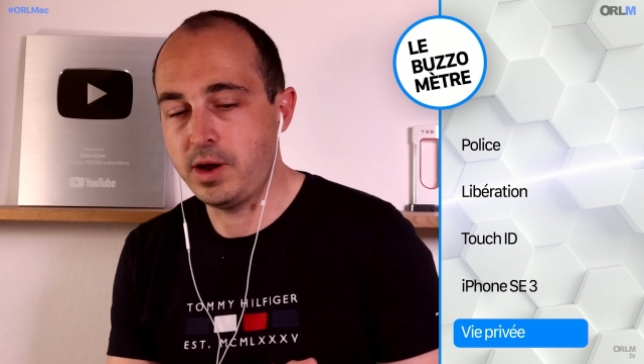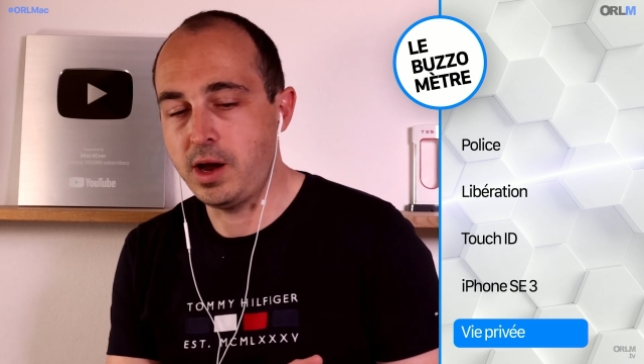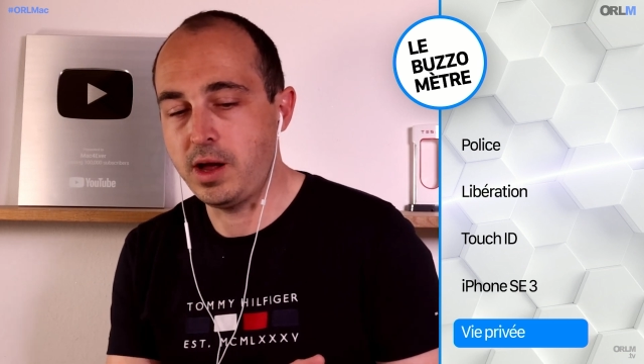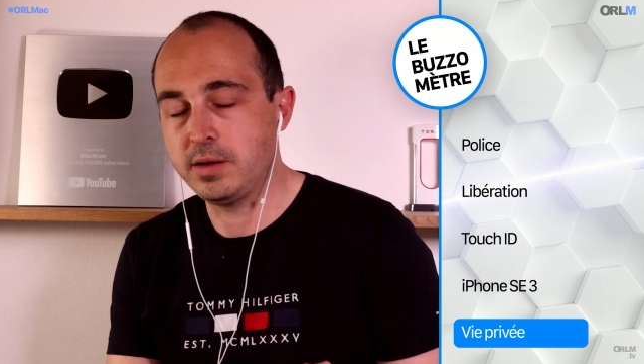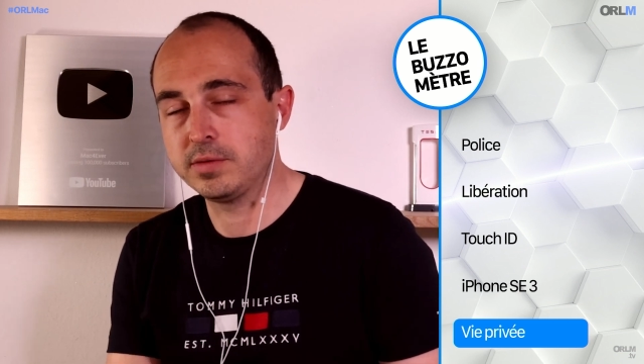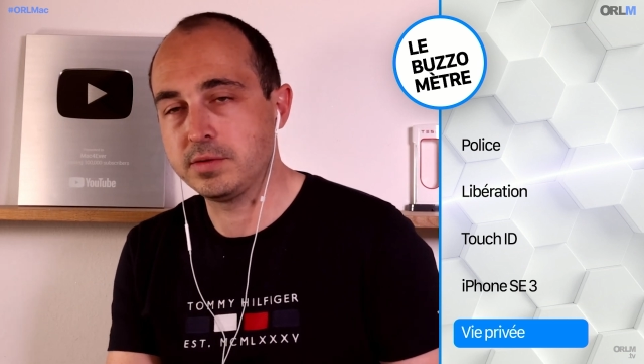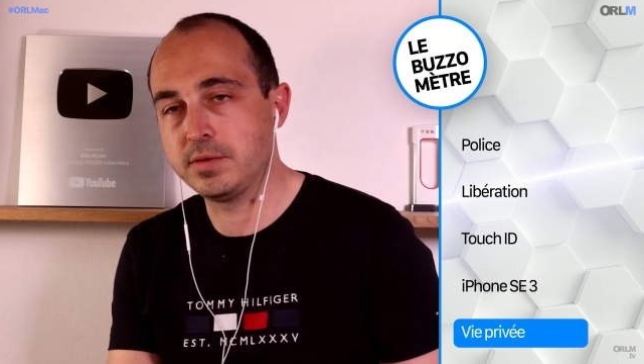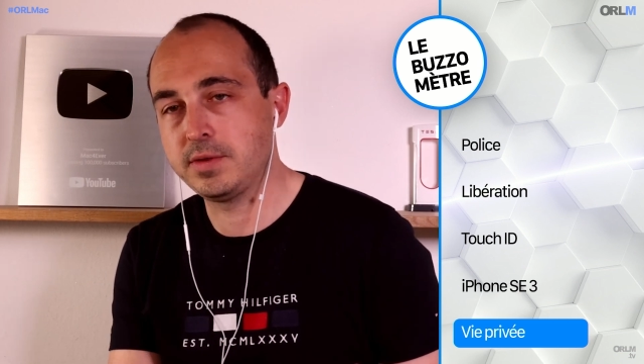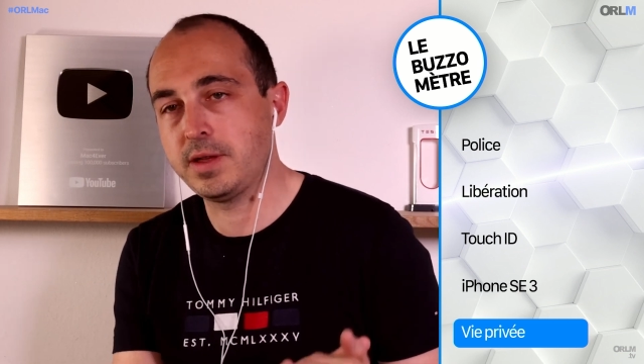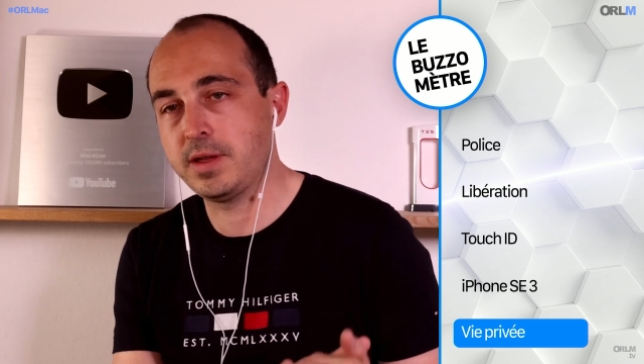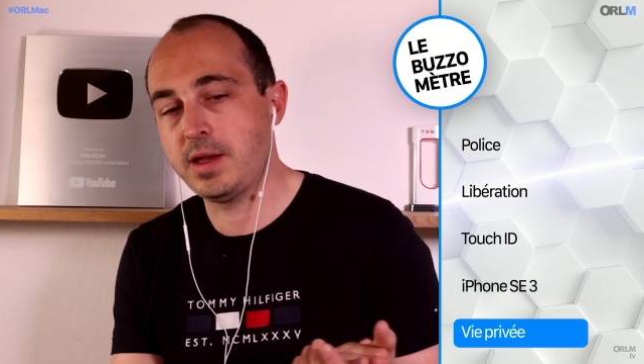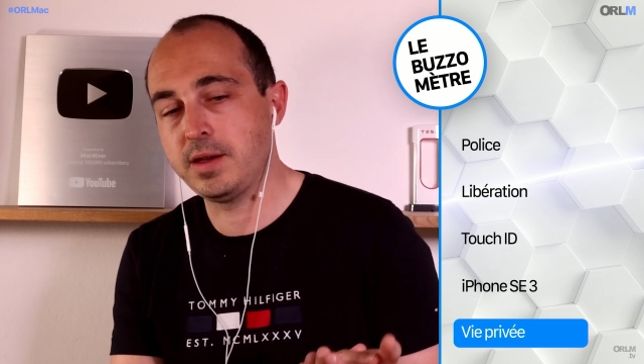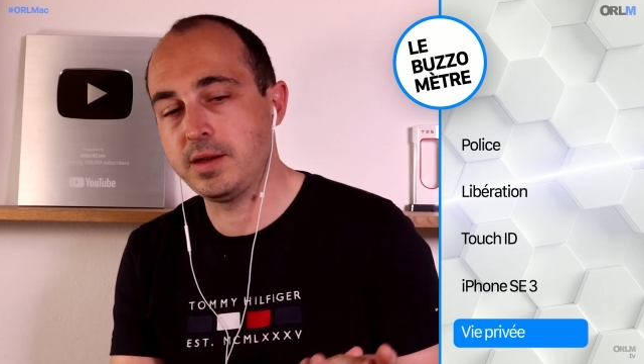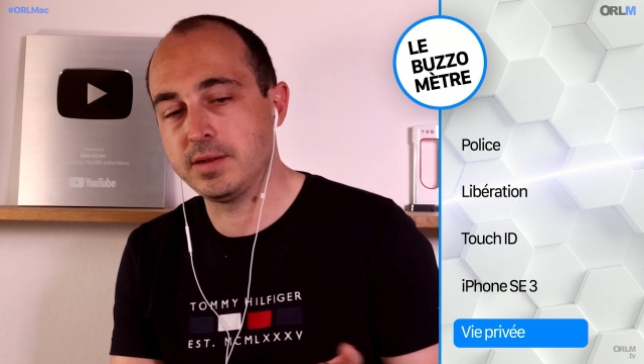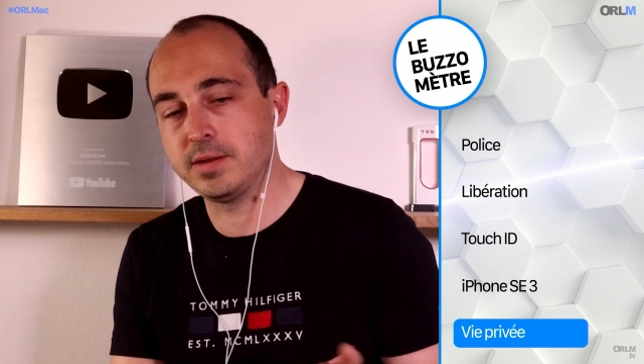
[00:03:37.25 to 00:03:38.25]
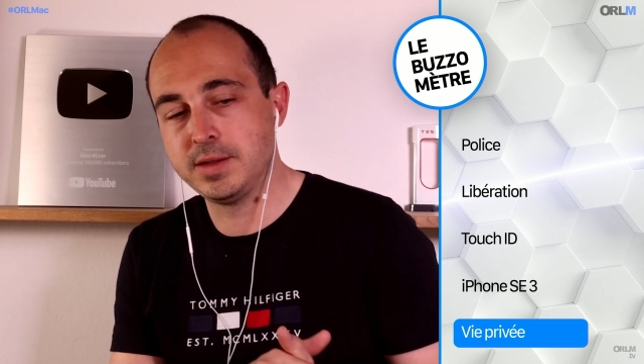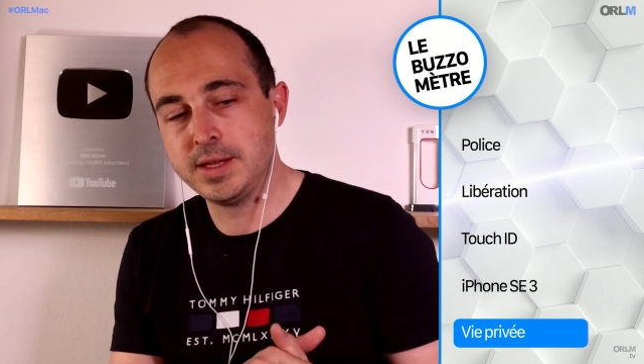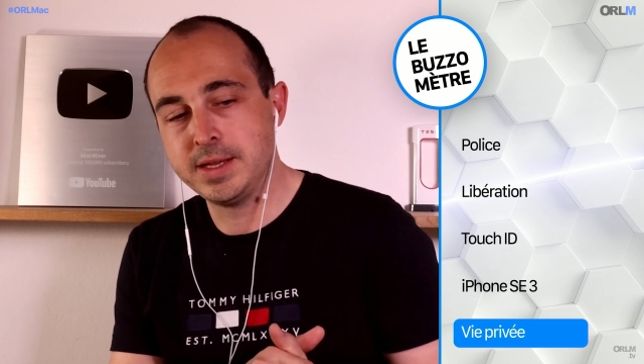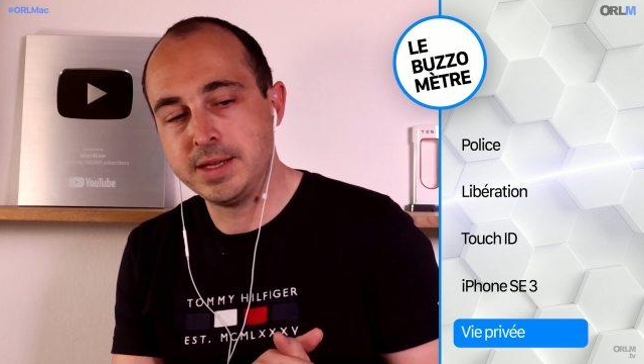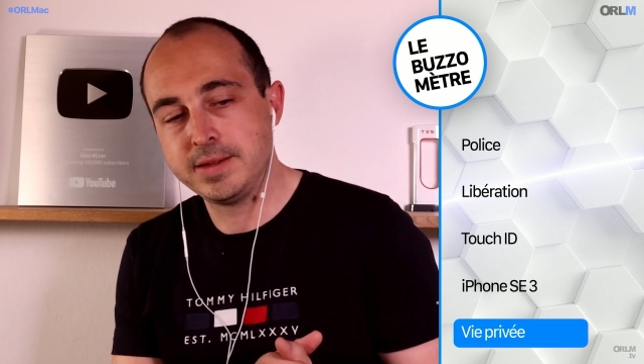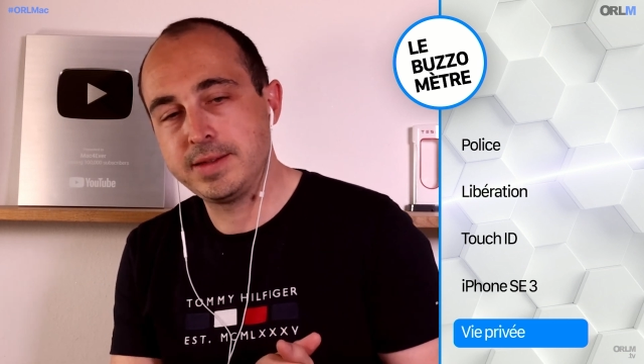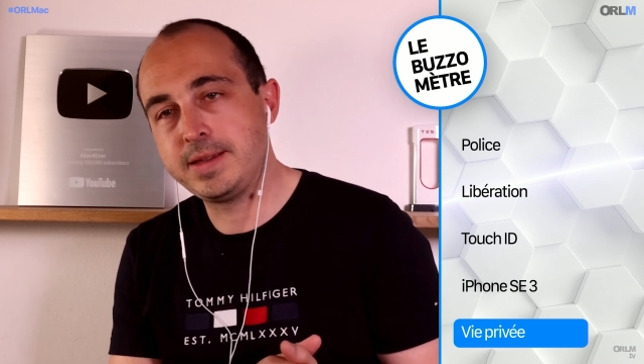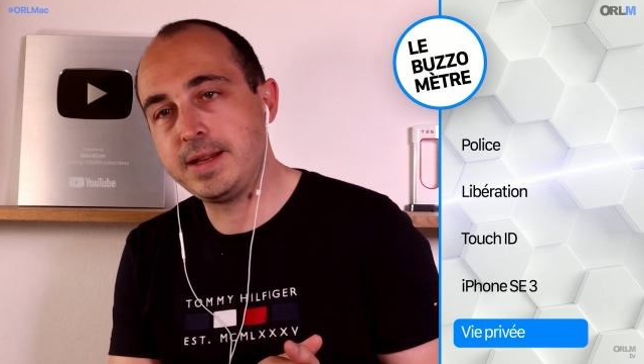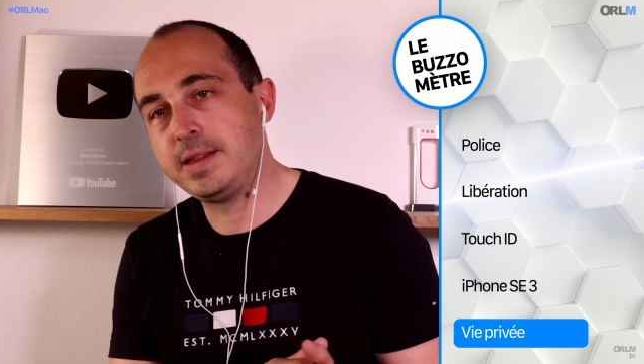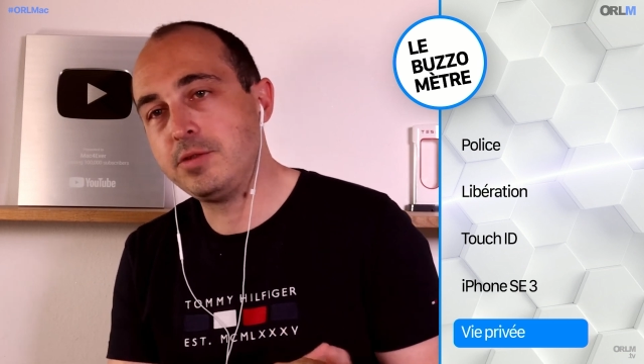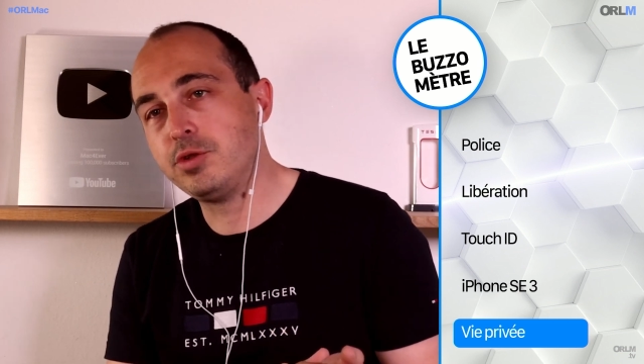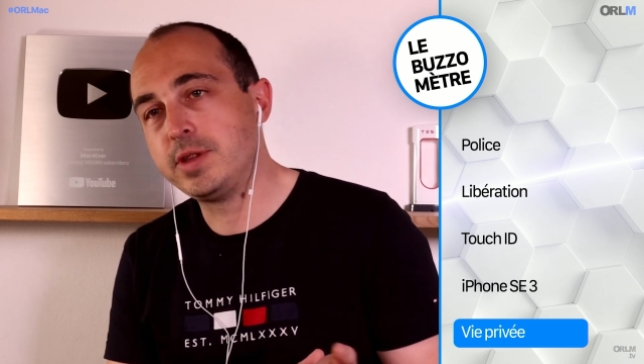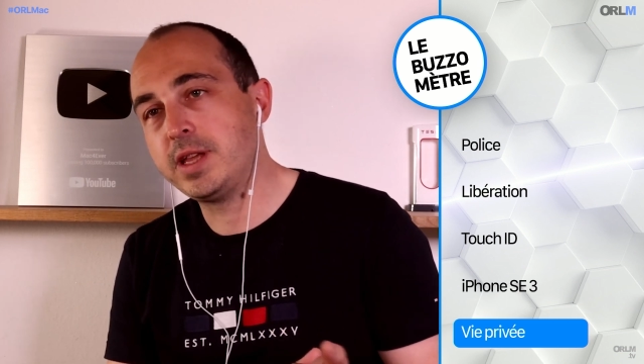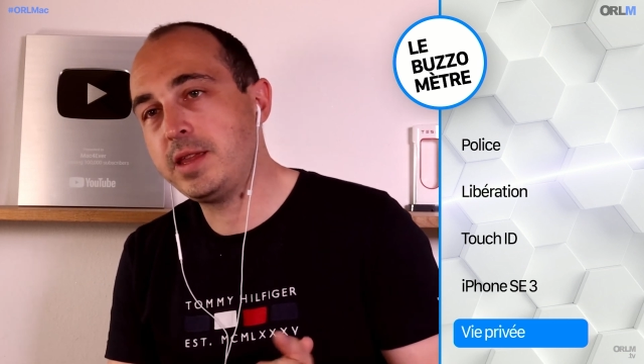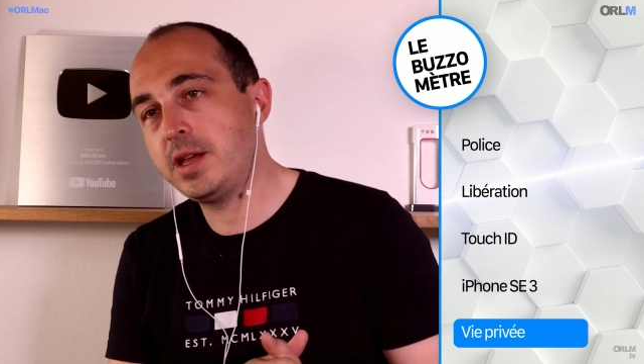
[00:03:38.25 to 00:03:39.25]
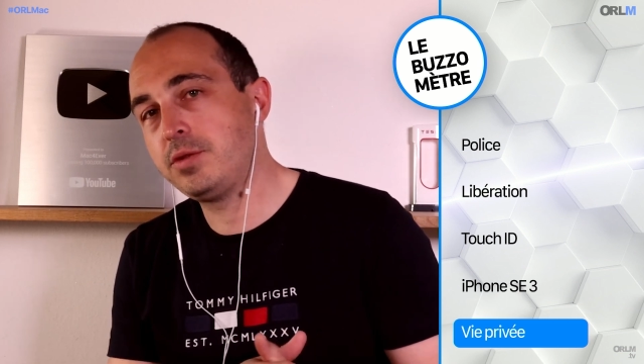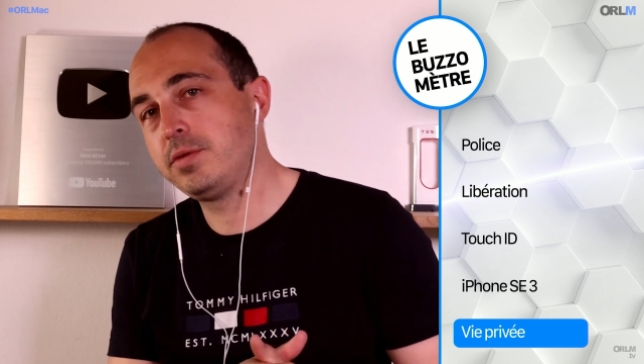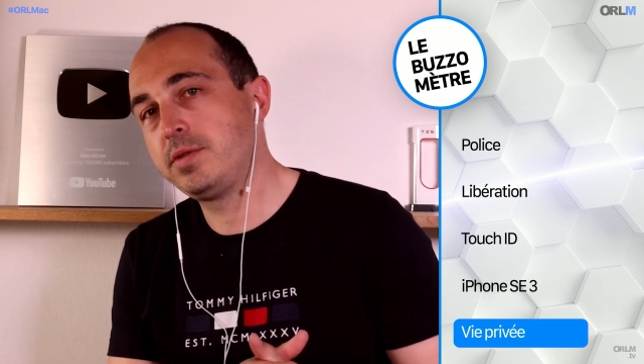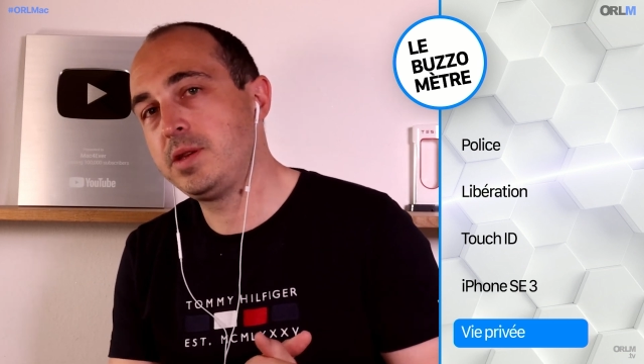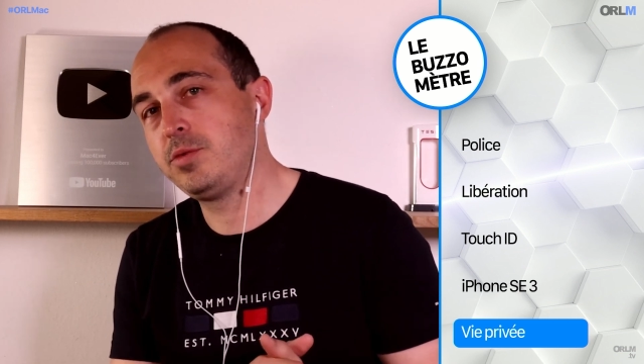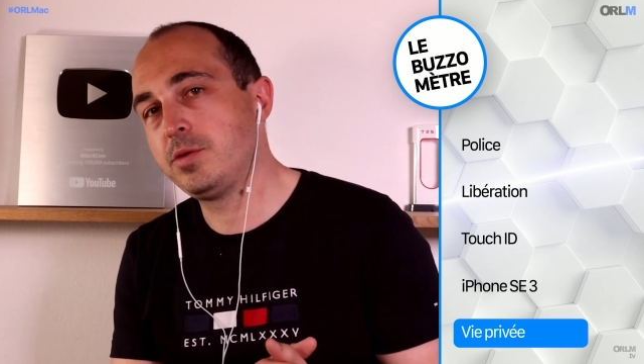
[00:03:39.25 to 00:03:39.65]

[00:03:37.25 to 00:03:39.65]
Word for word: Voilà, ce serait... c'est le dada de